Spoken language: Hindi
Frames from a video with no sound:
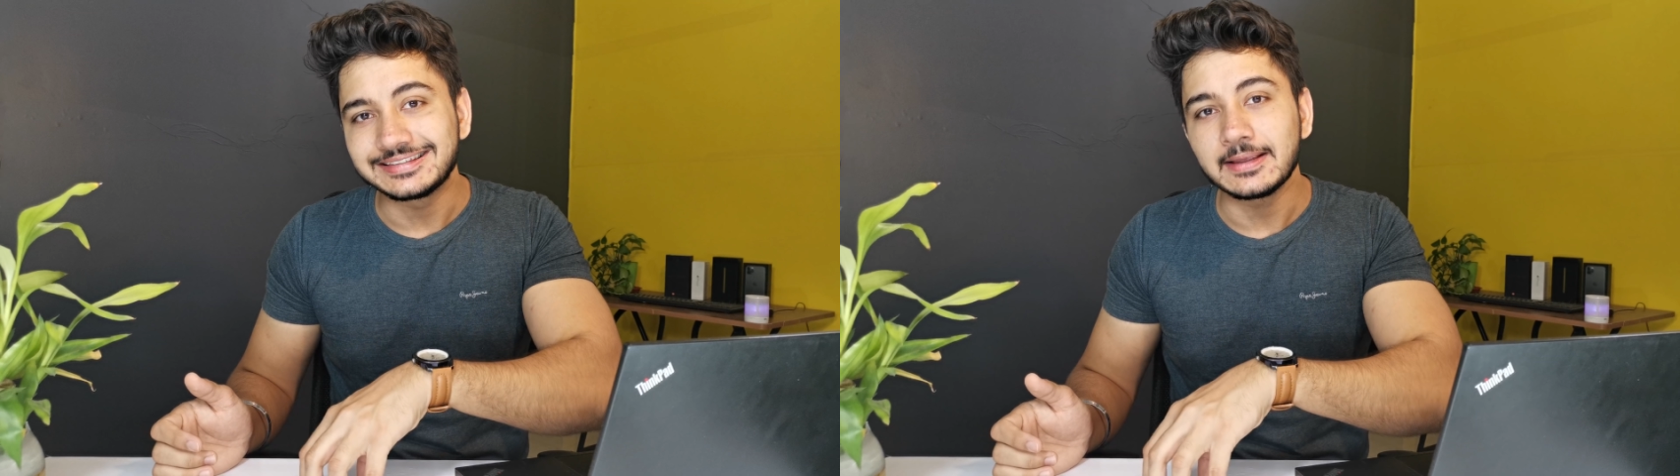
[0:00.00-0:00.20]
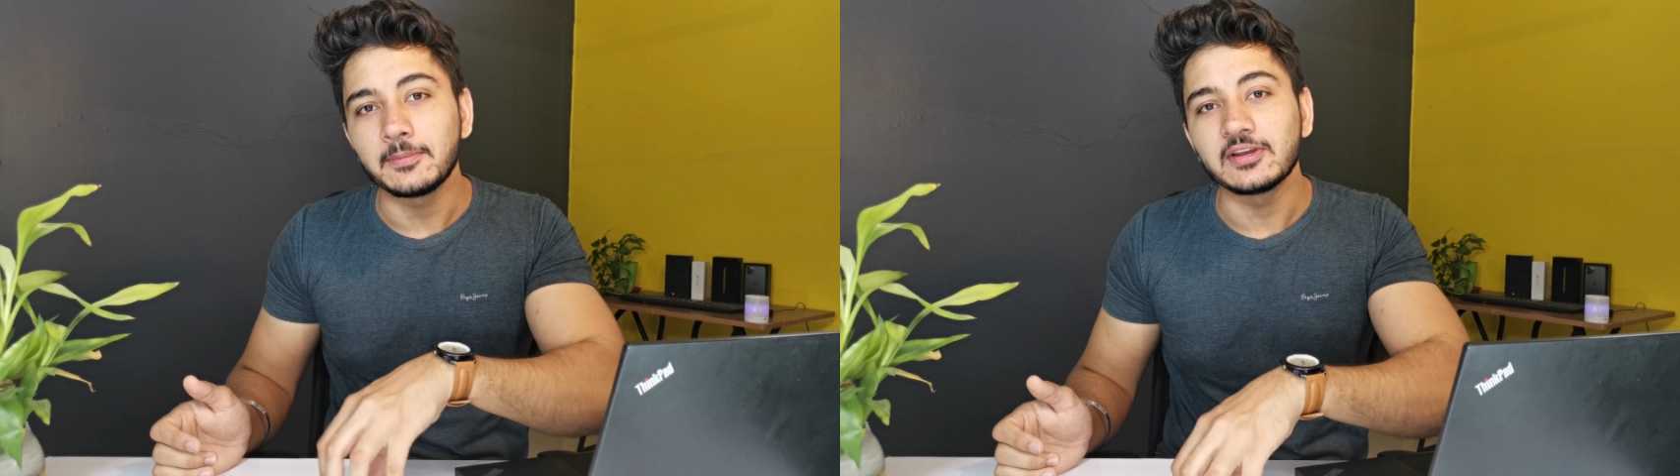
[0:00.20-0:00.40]

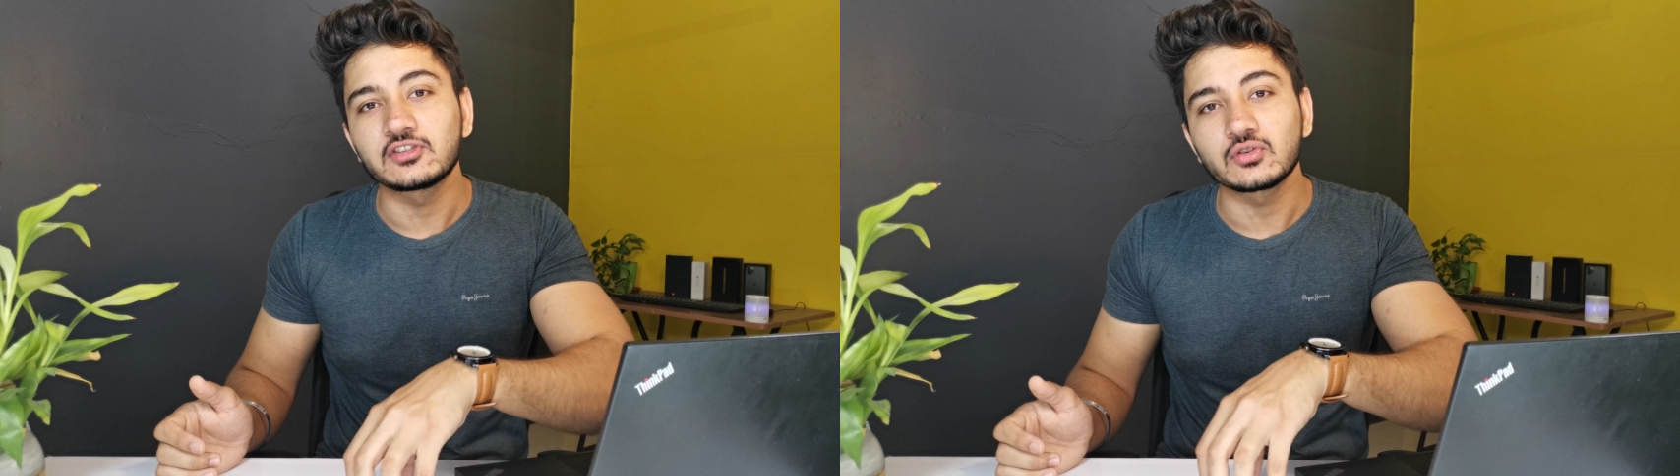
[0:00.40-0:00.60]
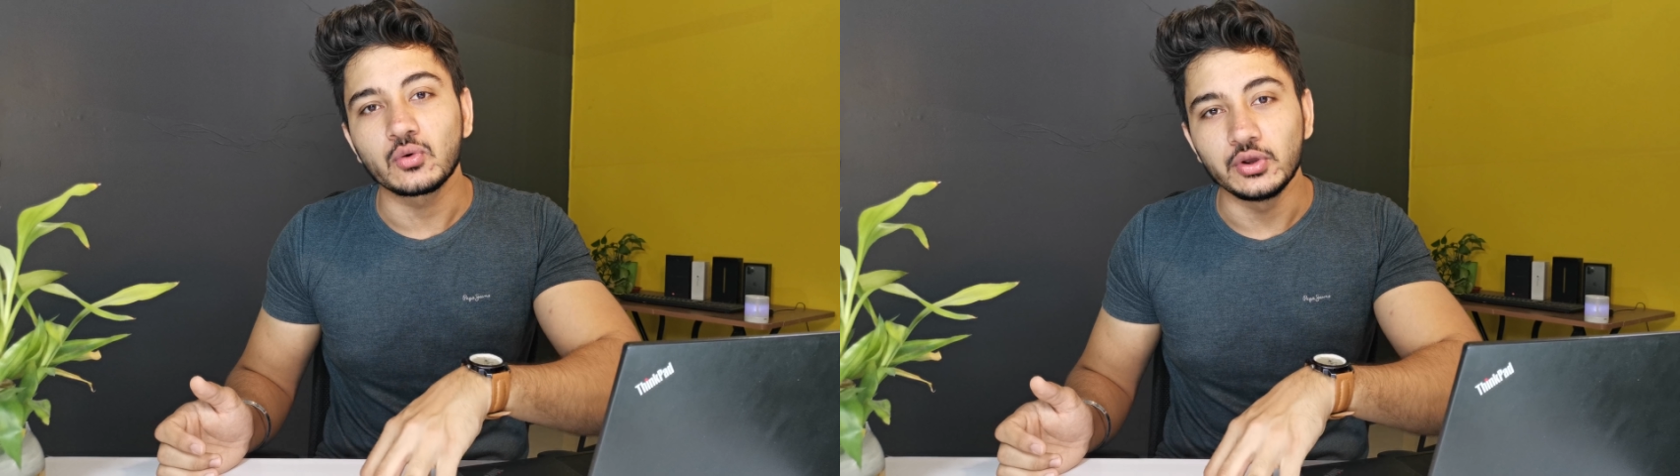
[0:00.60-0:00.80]
इससे
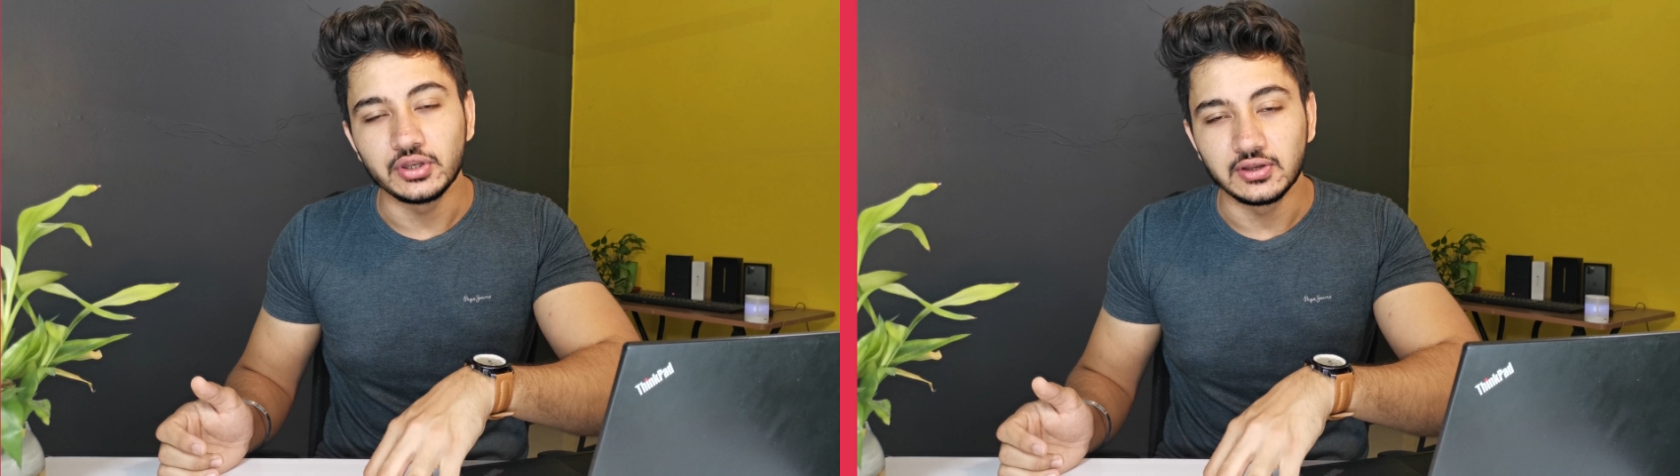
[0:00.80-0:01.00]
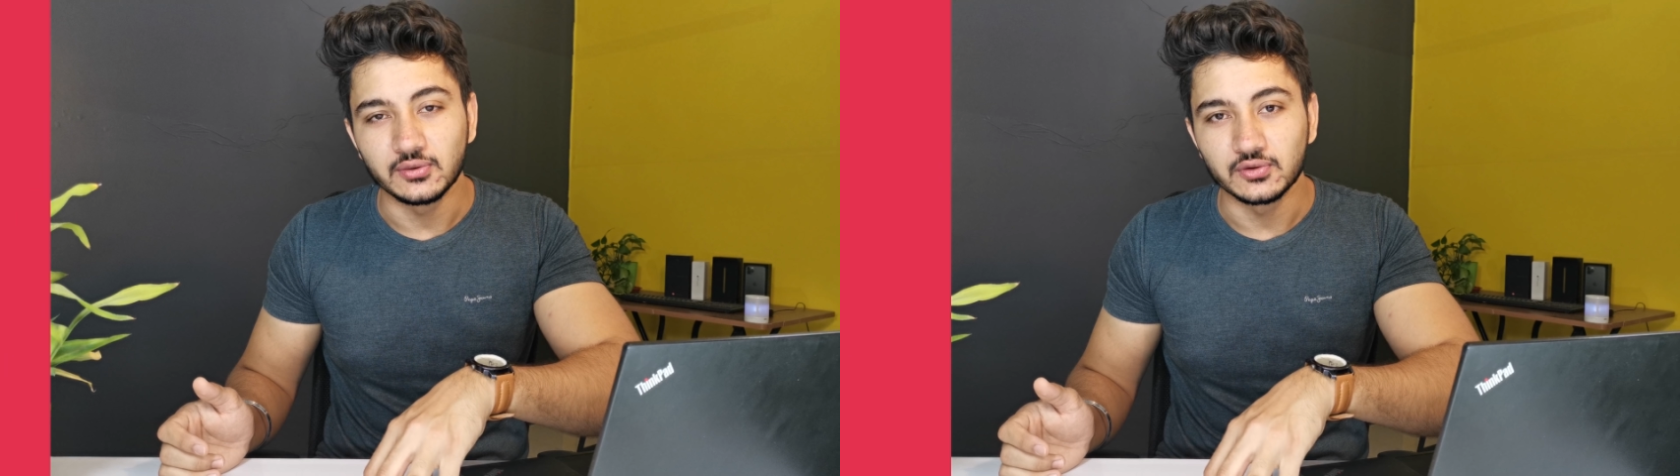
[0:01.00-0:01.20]
बेस्ट
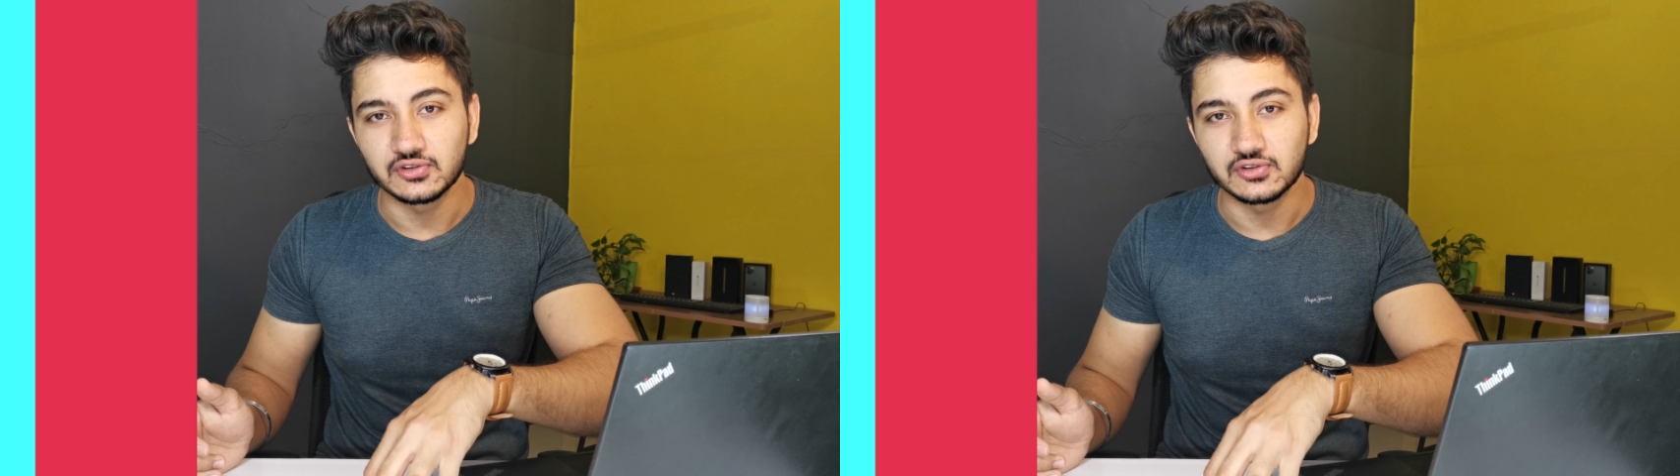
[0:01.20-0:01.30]
कोई नहीं